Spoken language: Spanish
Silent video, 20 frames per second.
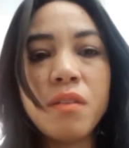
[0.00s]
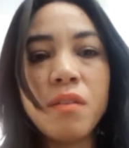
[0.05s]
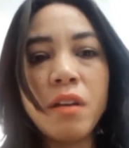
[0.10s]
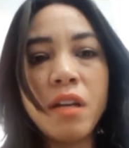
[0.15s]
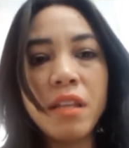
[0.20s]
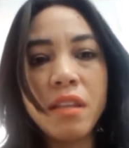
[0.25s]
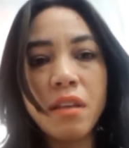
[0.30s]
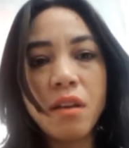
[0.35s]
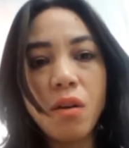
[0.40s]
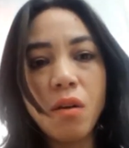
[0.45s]

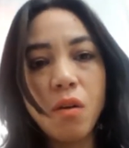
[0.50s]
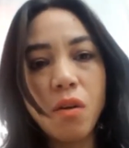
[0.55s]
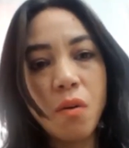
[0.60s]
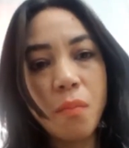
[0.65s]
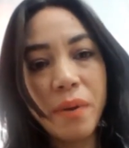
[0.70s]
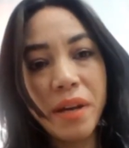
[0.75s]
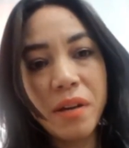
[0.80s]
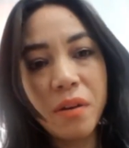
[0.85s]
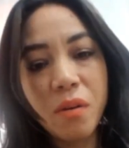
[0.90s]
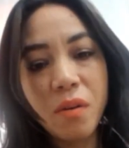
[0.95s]
Yo le digo,
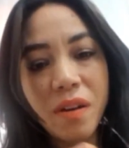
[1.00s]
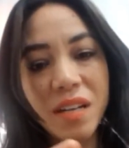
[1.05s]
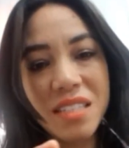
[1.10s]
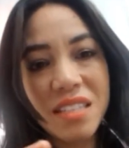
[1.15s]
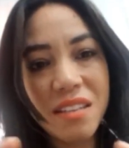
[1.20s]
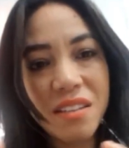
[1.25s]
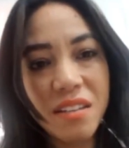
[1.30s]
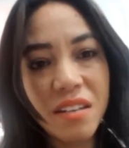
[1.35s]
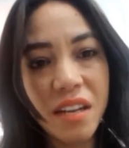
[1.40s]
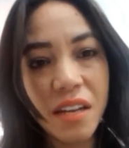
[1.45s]
Homero, con
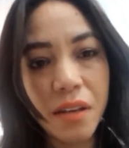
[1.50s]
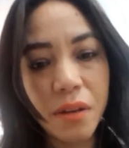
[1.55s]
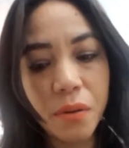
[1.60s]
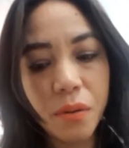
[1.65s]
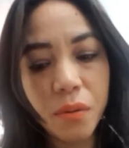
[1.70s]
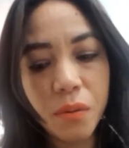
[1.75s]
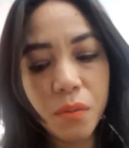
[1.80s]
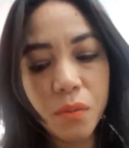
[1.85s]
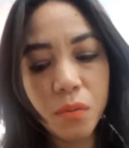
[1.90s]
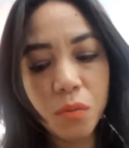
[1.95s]
ese
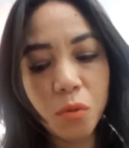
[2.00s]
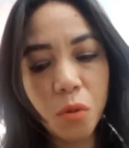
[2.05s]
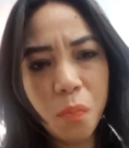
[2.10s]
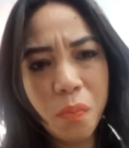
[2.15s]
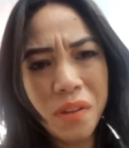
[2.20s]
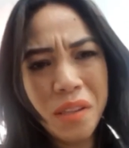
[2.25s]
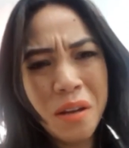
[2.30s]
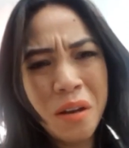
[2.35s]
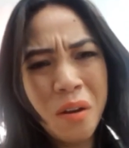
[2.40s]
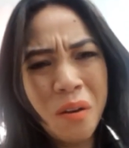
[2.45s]
dinero
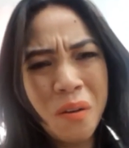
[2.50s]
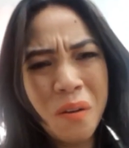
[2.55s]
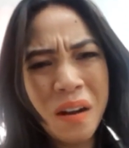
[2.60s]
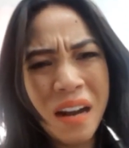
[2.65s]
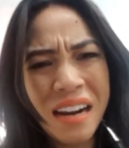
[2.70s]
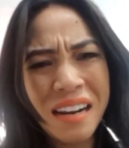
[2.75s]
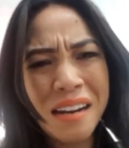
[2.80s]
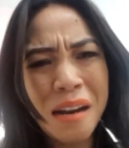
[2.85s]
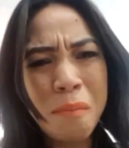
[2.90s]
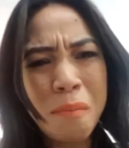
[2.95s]
tú puedes
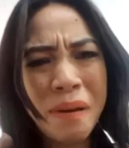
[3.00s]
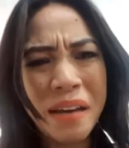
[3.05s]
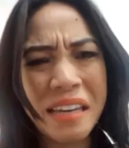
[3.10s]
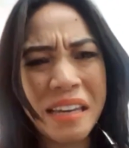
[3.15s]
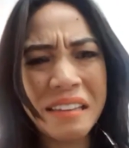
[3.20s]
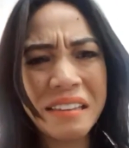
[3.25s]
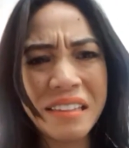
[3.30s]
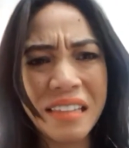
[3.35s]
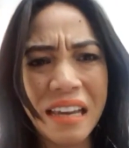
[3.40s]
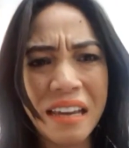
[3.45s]
colocarle al
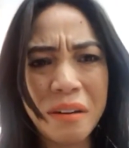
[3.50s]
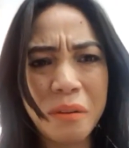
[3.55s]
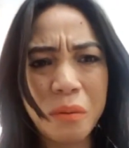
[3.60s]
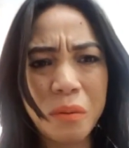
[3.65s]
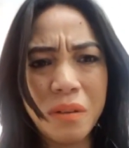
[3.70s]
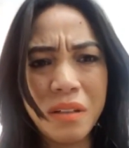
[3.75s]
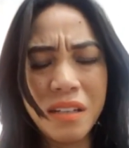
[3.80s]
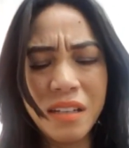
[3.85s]
país entero